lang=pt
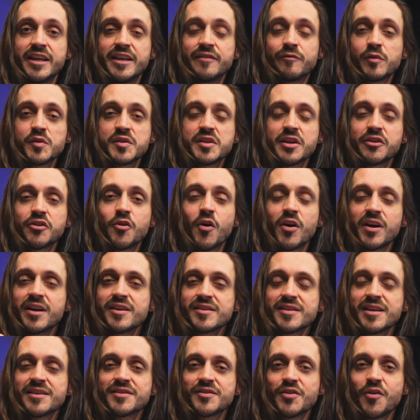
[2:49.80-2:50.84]
E você toca
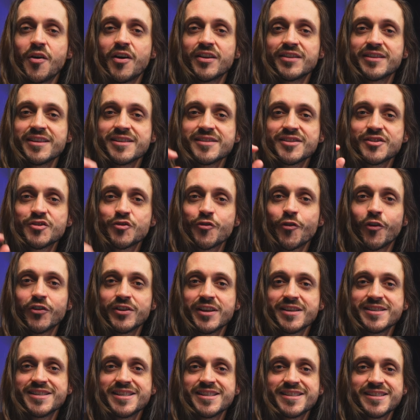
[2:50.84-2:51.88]
essas notas
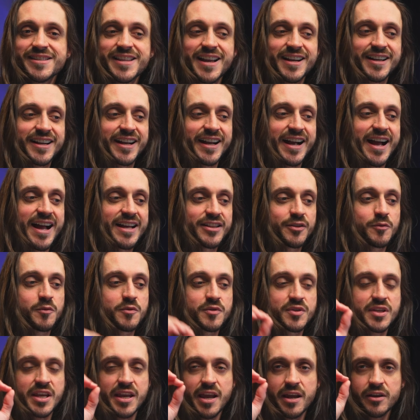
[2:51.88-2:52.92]
todas
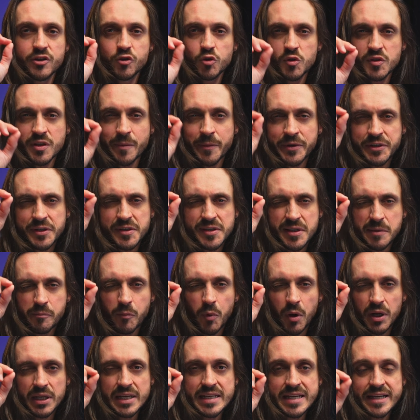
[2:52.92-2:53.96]
estacatos, que é justamente essa
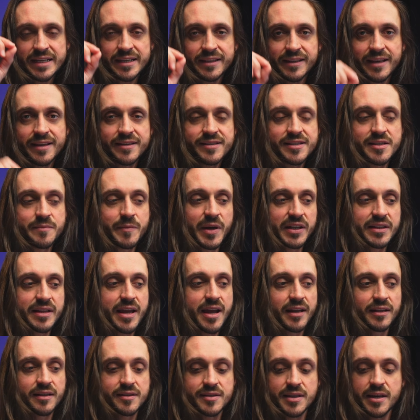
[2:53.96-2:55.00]
bolinha que tem em cima
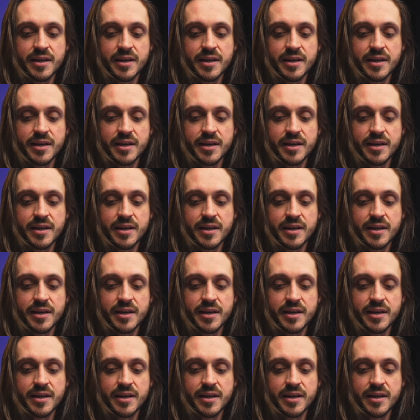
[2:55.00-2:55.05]
delas